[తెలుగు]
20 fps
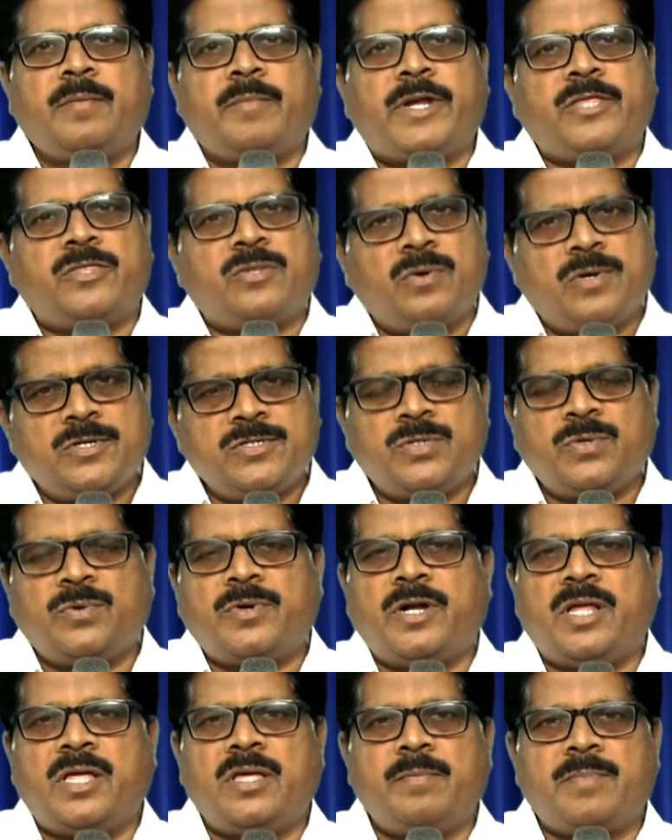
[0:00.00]
ప్రతిరోజు
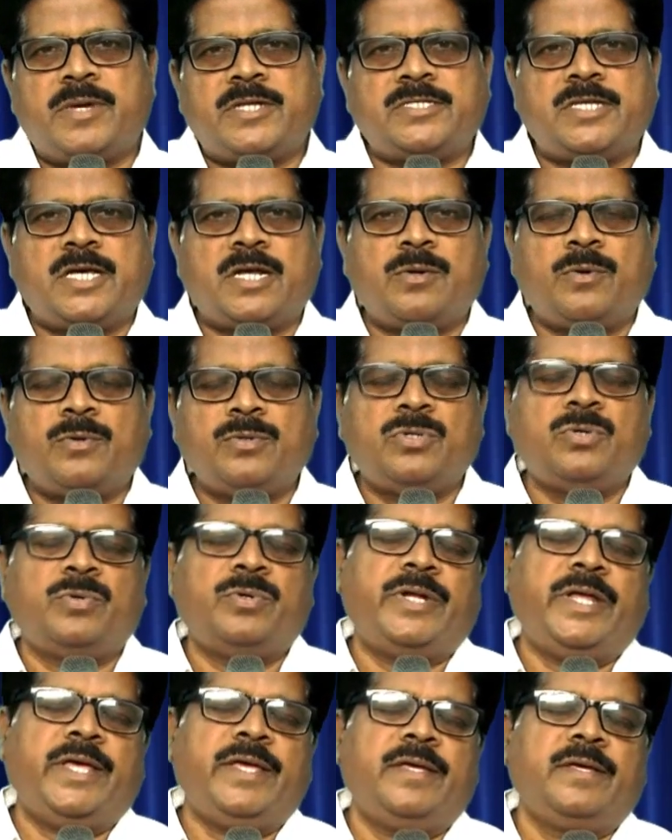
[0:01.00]
కూడా ప్రసారం అవుతూ
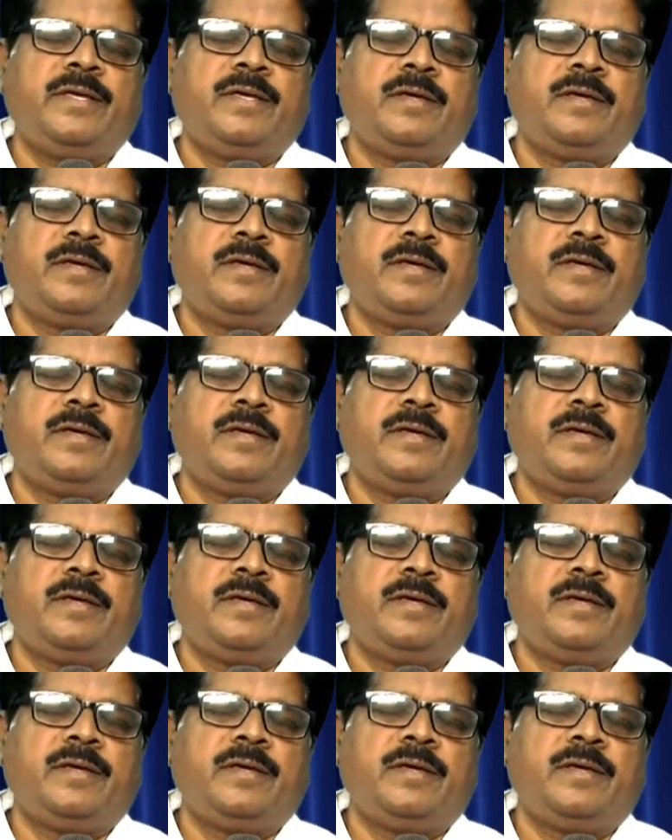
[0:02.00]
ఉన్నాయి